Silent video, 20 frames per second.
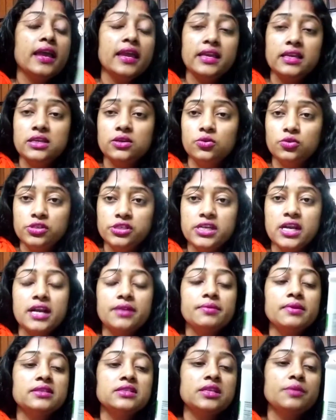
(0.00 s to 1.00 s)
এই ওশি
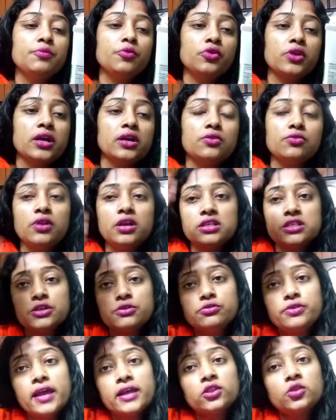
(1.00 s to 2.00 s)
হার্বালসের প্রোডাক্টগুলো
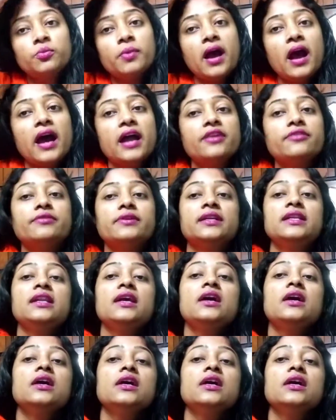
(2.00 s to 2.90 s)
যেহেতু একদম হার্বাল